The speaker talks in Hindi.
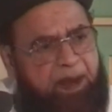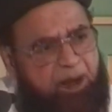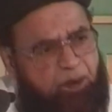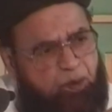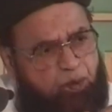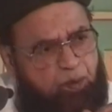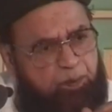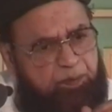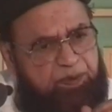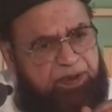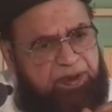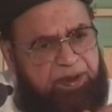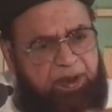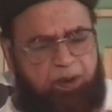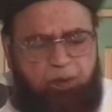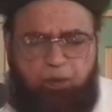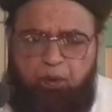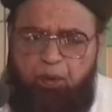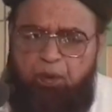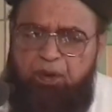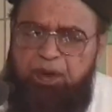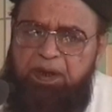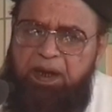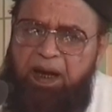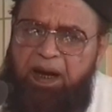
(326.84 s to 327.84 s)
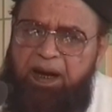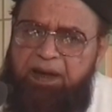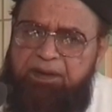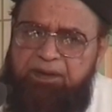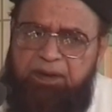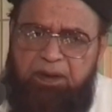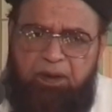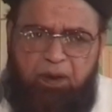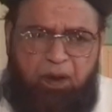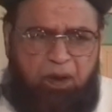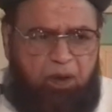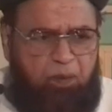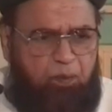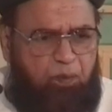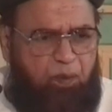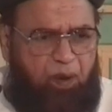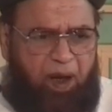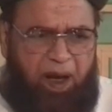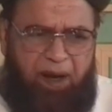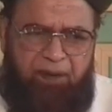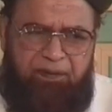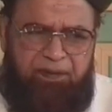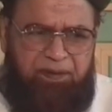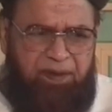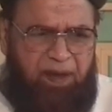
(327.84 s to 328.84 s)
तुमसे कोई अजर और
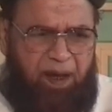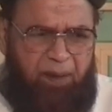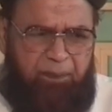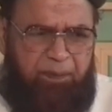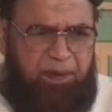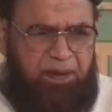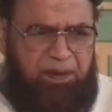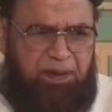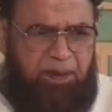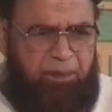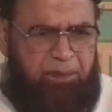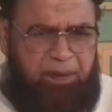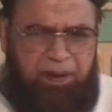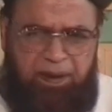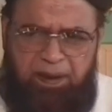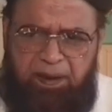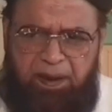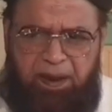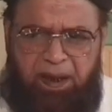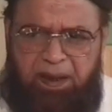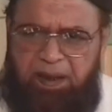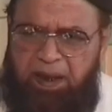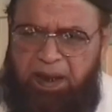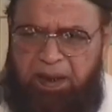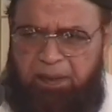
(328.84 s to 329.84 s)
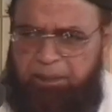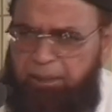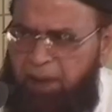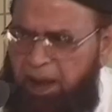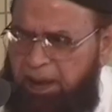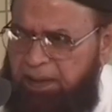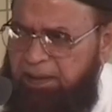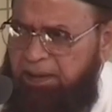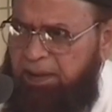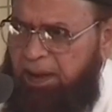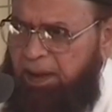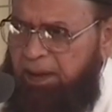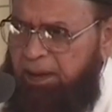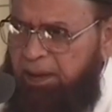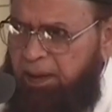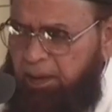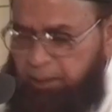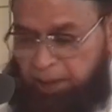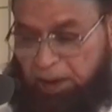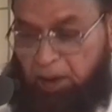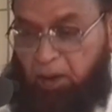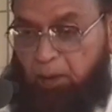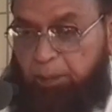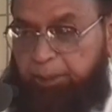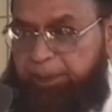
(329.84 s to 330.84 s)
मुआवजा अपनी तबलीग का नहीं मांगता
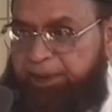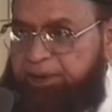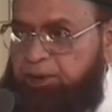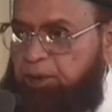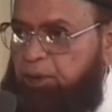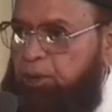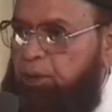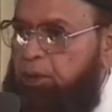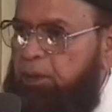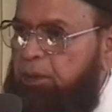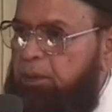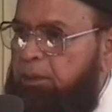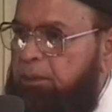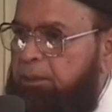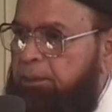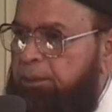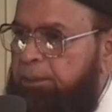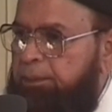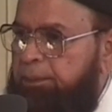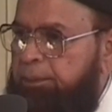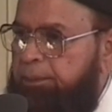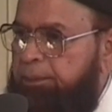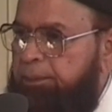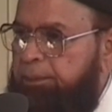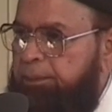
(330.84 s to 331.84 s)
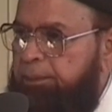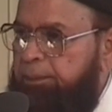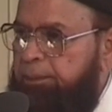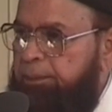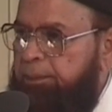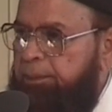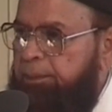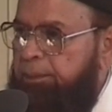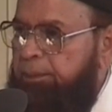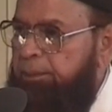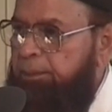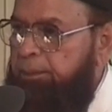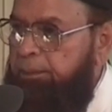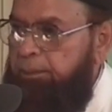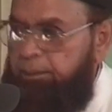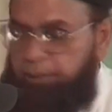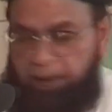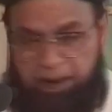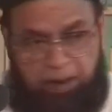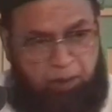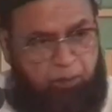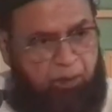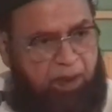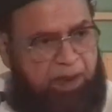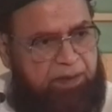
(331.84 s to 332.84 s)
कि लाओ पैसे दो
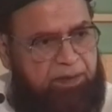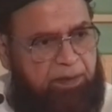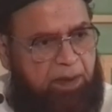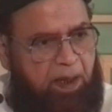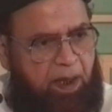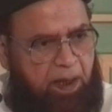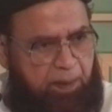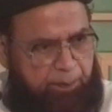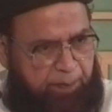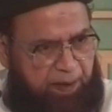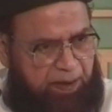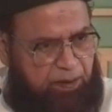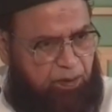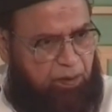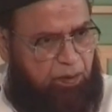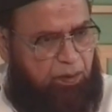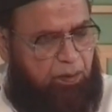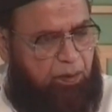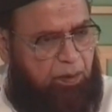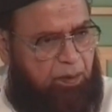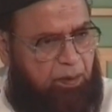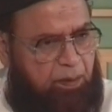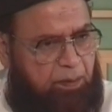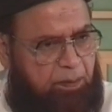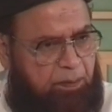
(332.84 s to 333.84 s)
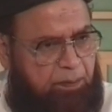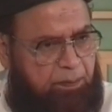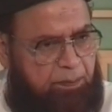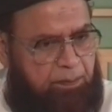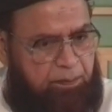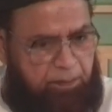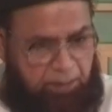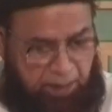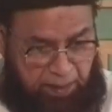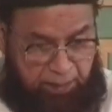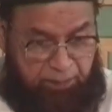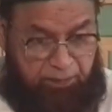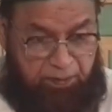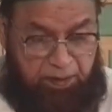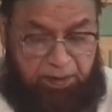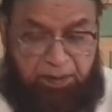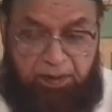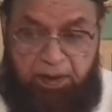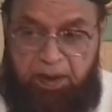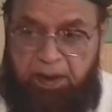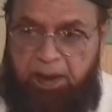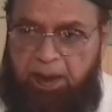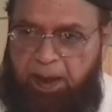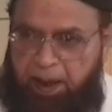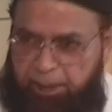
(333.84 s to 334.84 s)
मैंने वाज कहा है पैसे दो तबीज
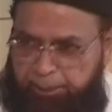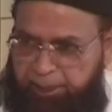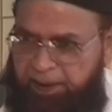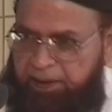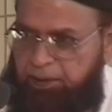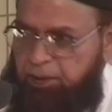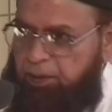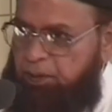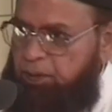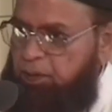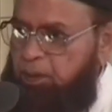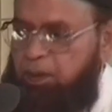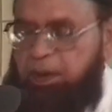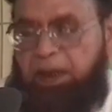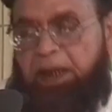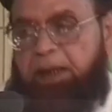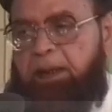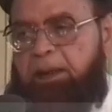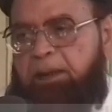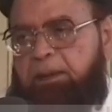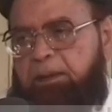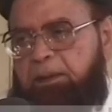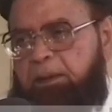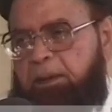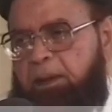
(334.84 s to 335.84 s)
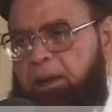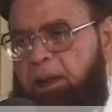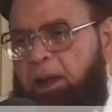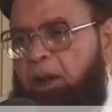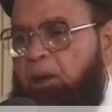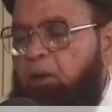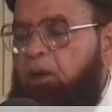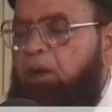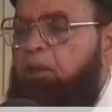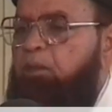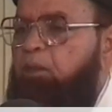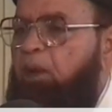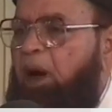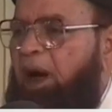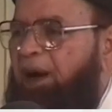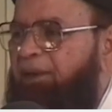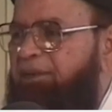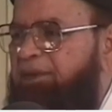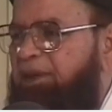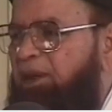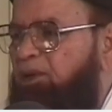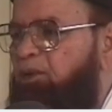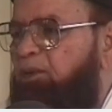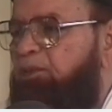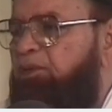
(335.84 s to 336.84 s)
लिखा है पैसे दो नहीं कोई
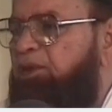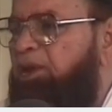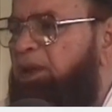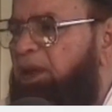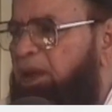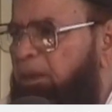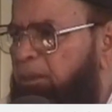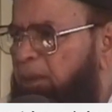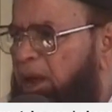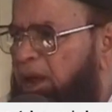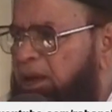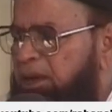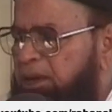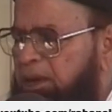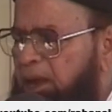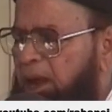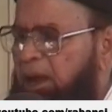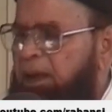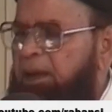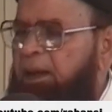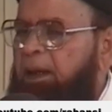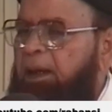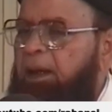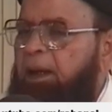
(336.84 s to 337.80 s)
मुआवजा तुमसे नहीं मांगता